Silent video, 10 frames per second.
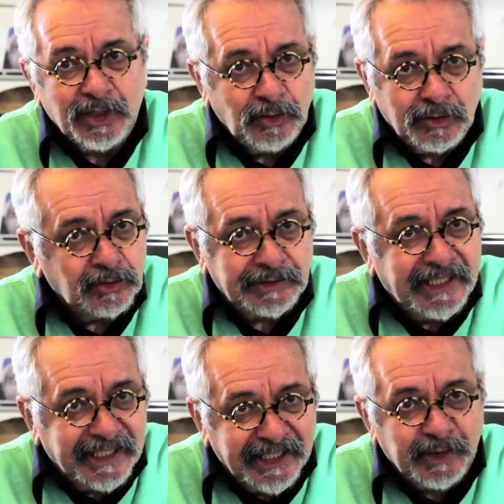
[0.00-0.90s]
No, no,
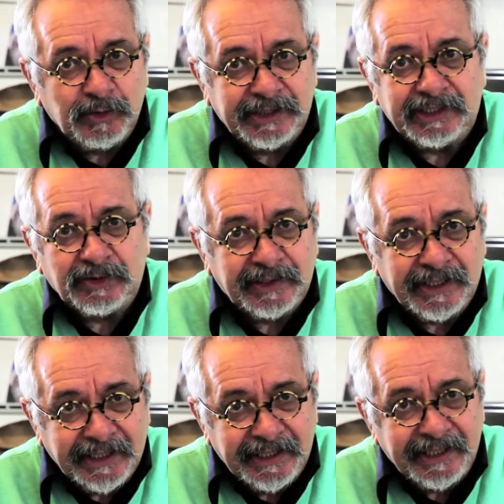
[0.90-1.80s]
dirigir no es eso.
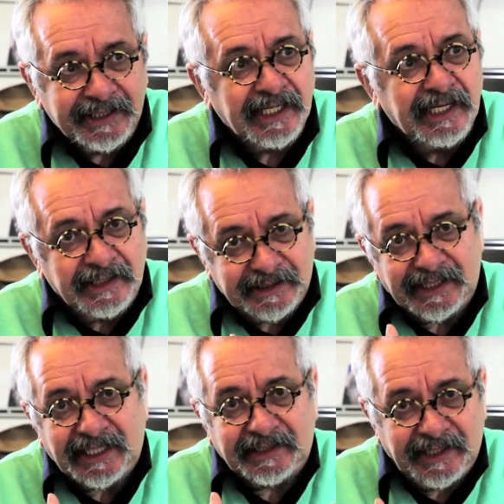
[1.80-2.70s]
Dirigir es
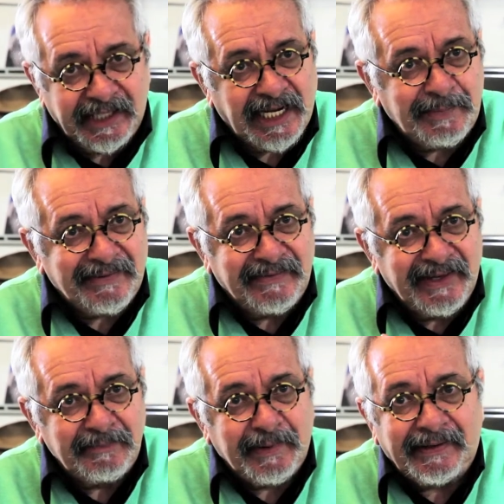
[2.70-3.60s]
ser, tener
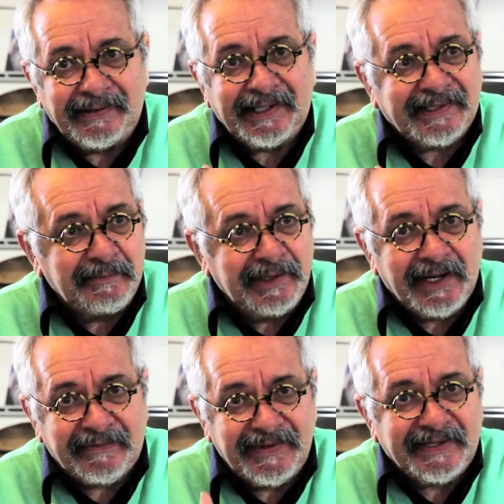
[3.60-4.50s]
capacidad para
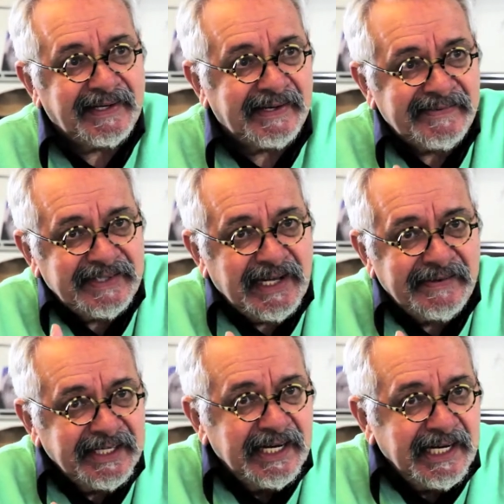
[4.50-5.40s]
determinar ciertas
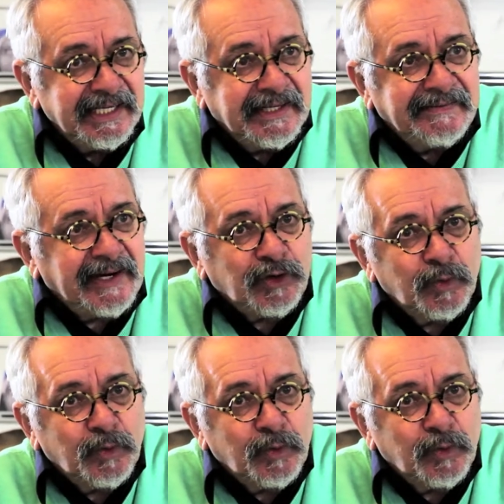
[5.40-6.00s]
necesidades e intentar